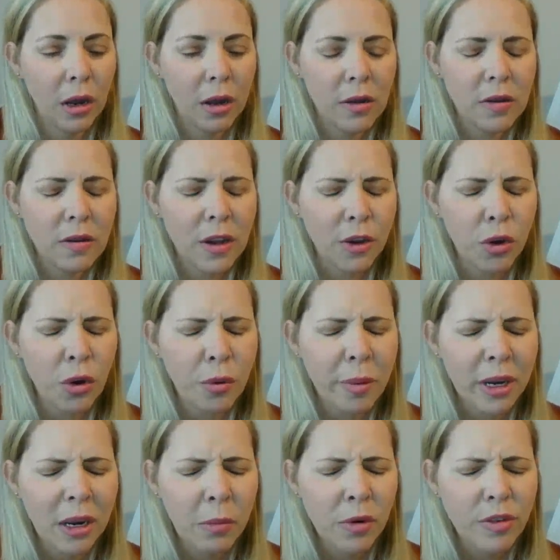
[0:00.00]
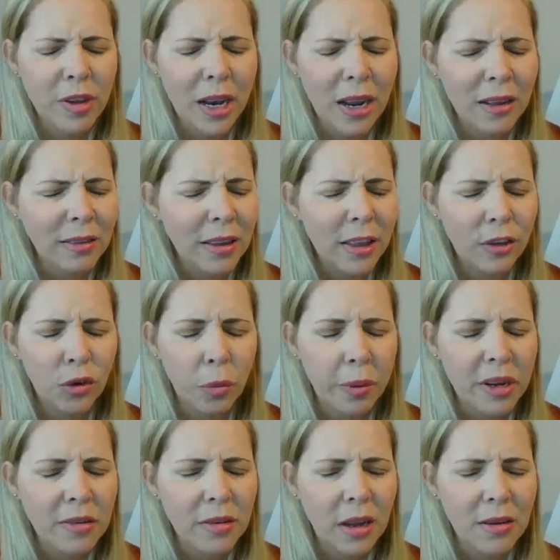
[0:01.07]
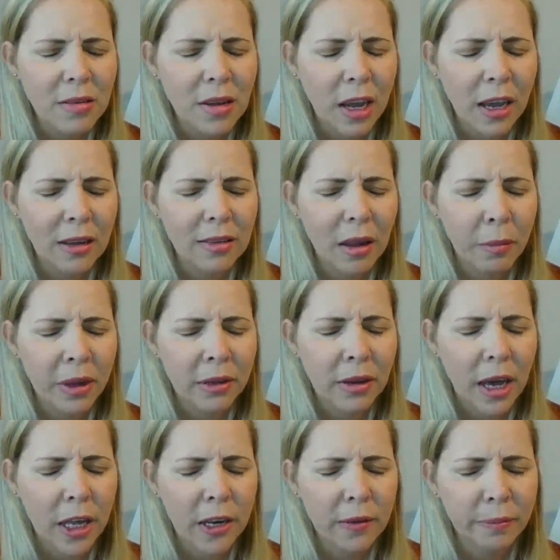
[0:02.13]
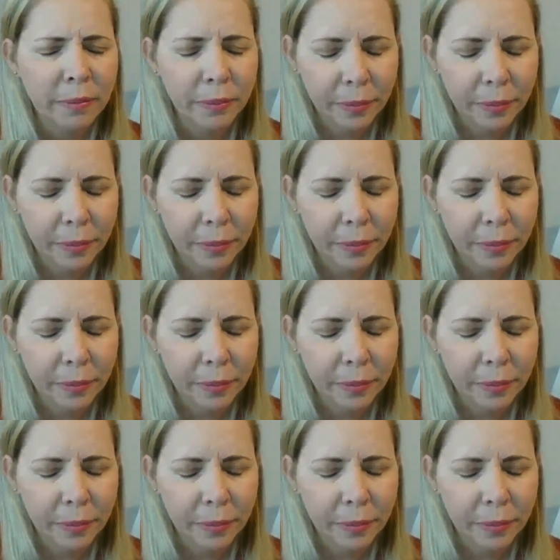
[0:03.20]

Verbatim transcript: Señor, venimos delante de tu presencia en esta mañana,